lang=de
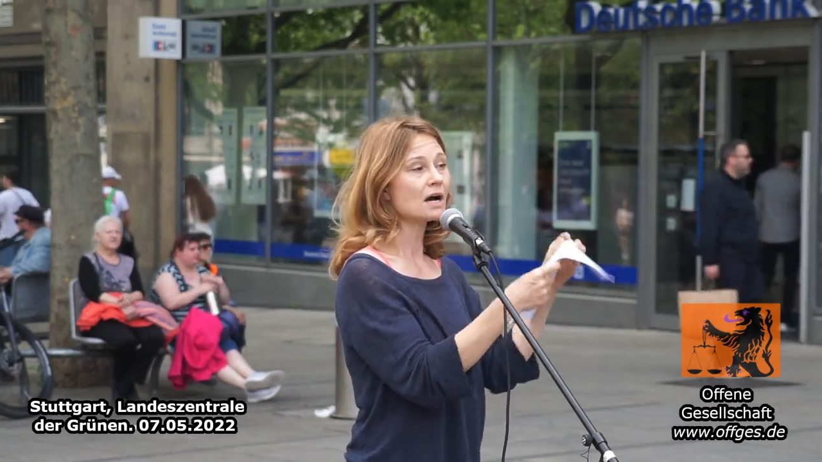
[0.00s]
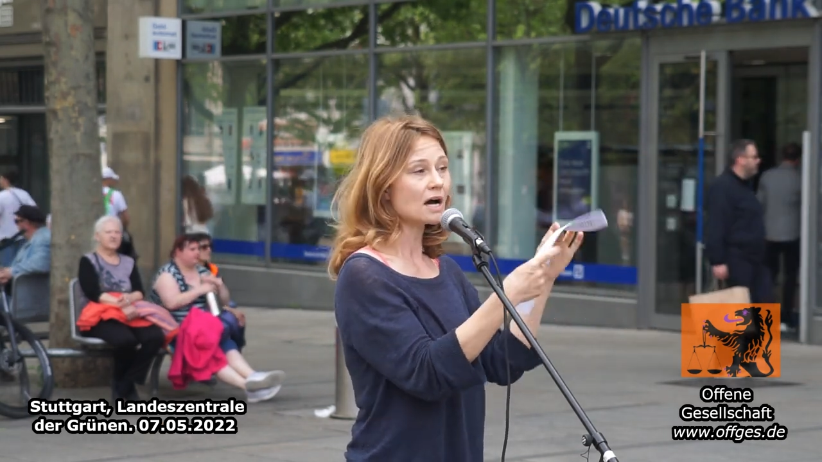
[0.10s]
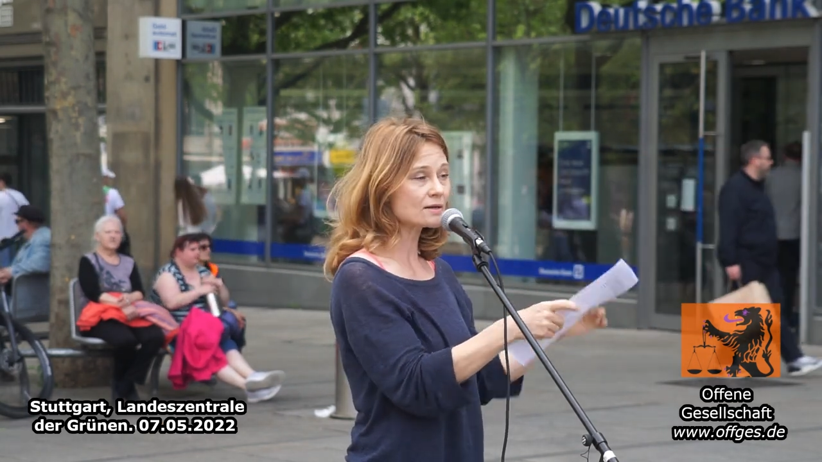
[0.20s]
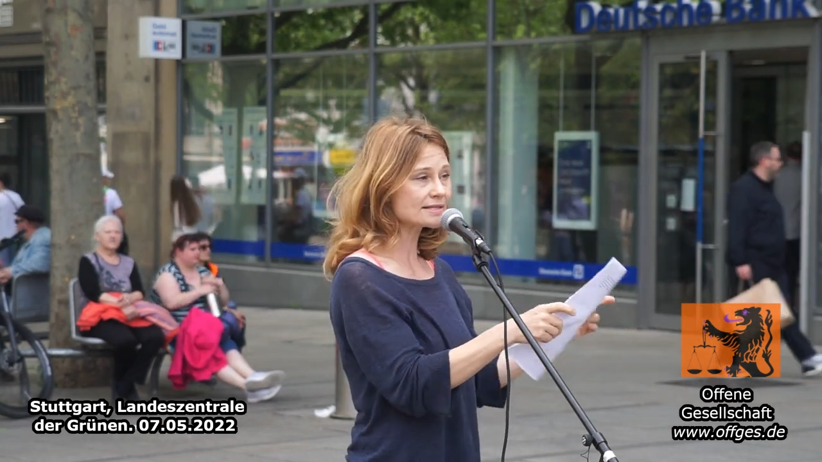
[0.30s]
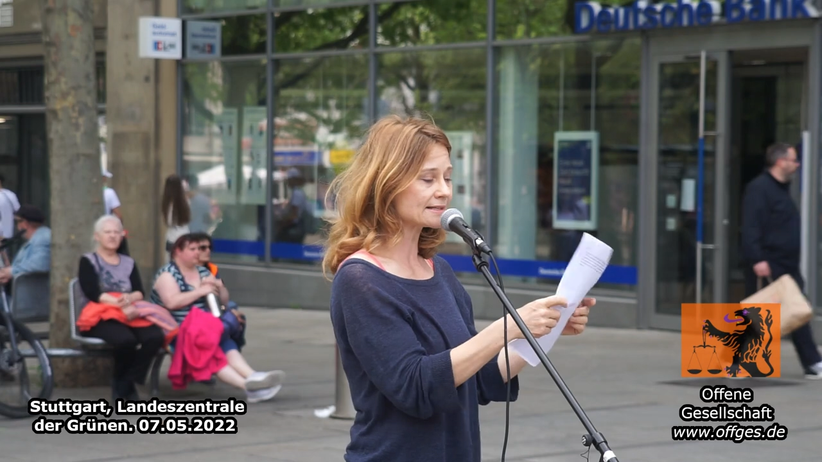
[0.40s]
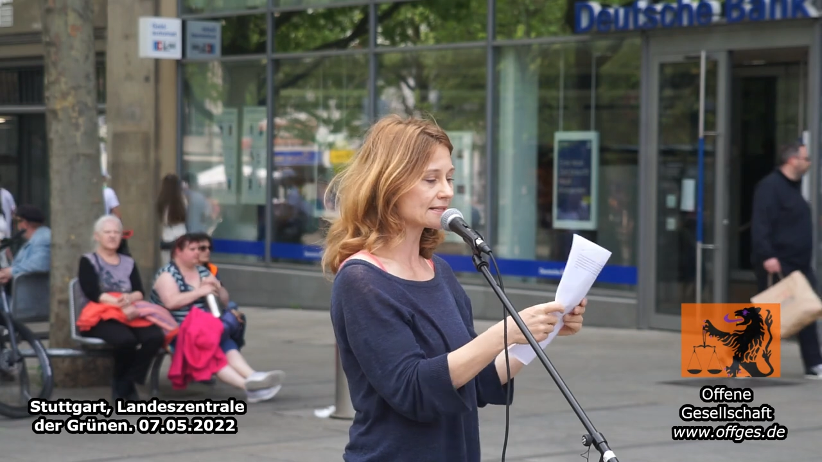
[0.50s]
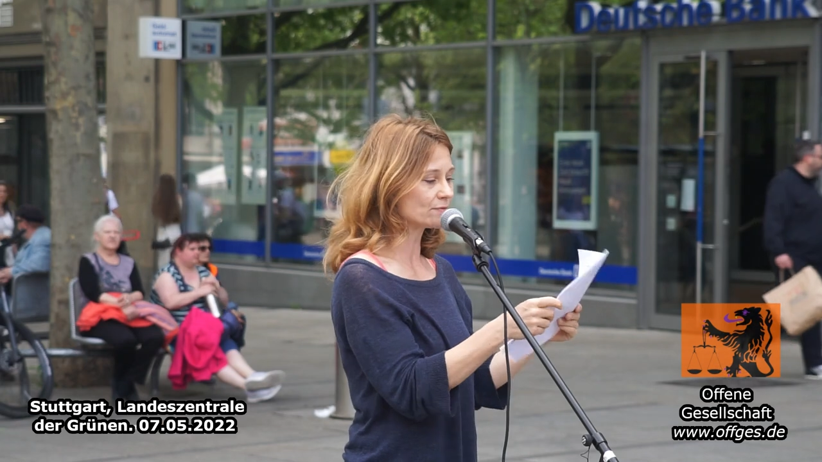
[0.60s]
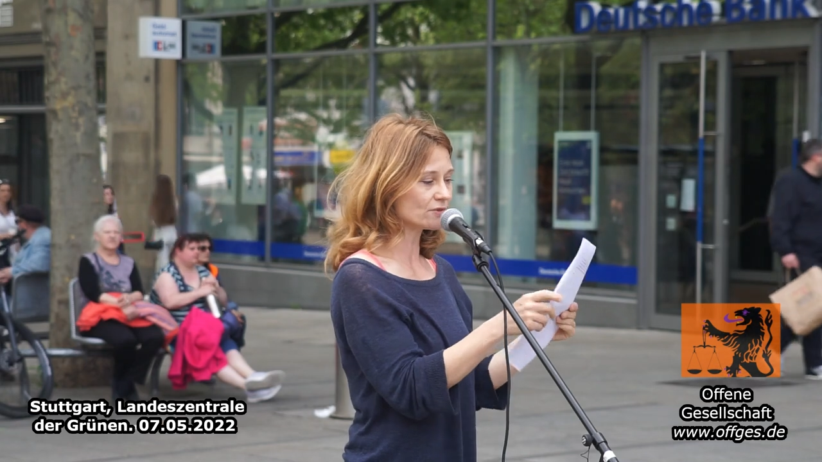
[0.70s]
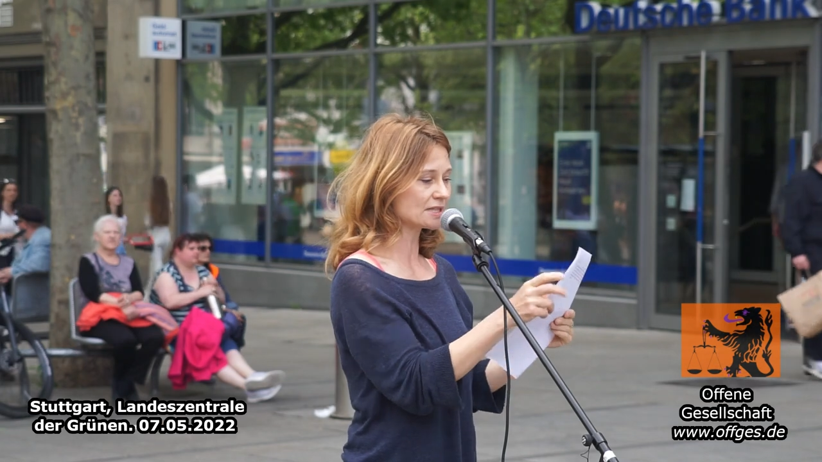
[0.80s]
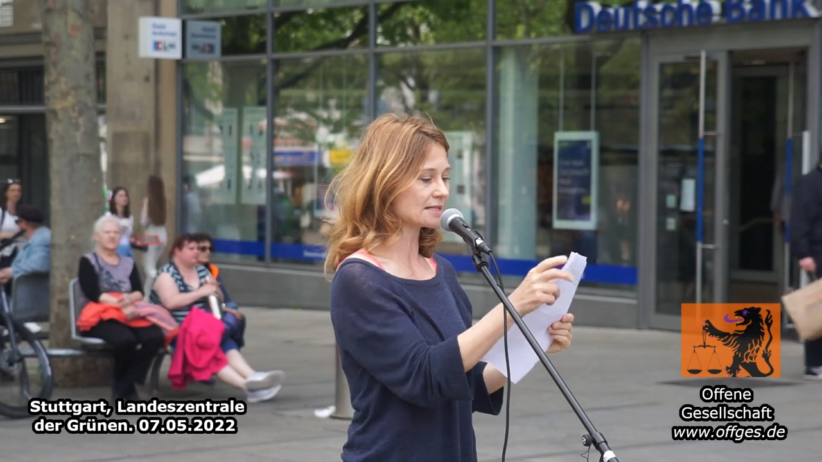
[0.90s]

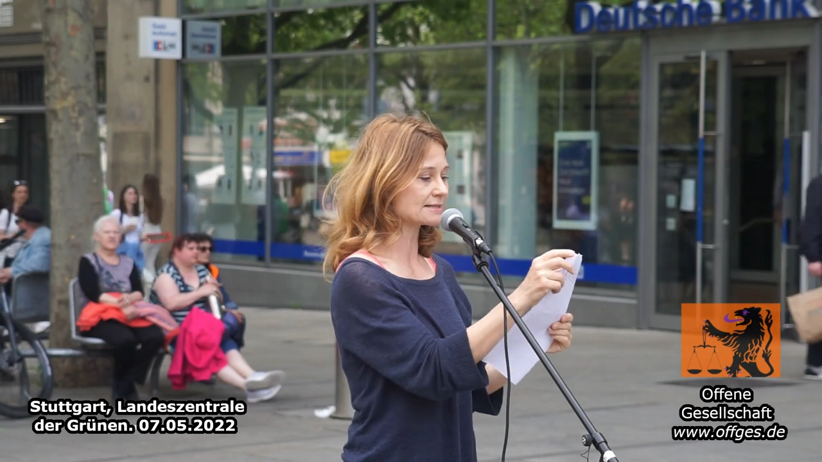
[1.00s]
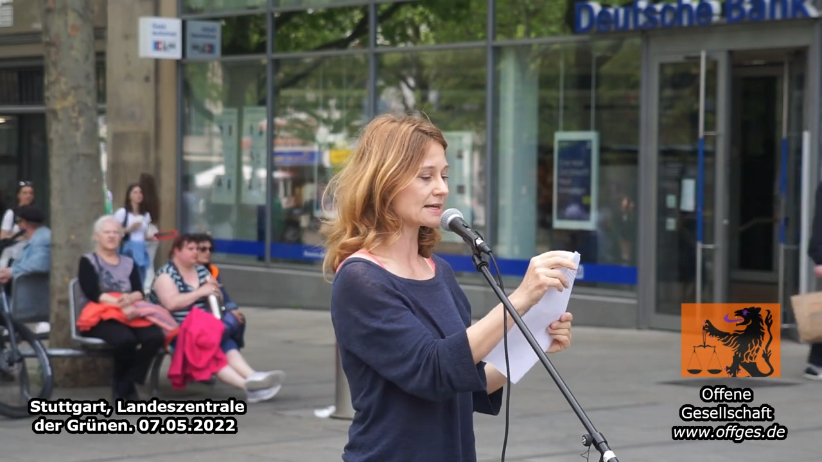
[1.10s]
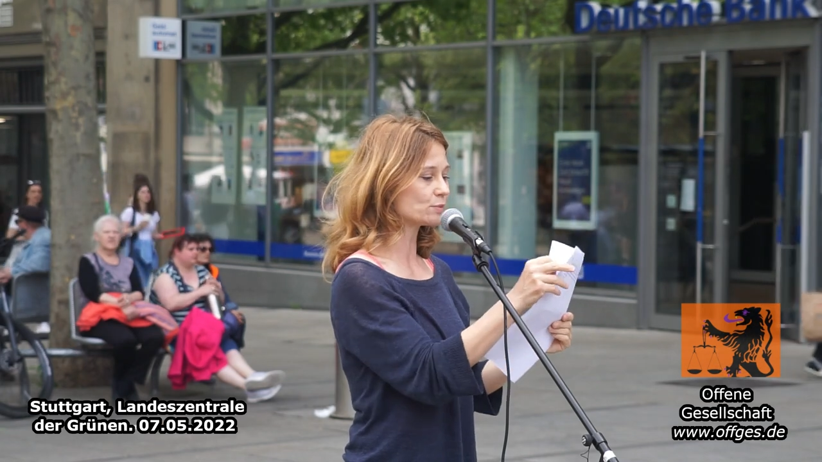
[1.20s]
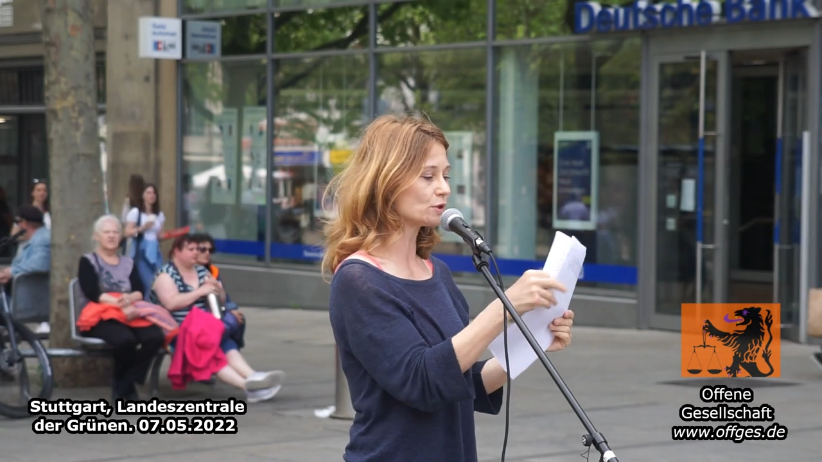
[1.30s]
Außerdem würde das ein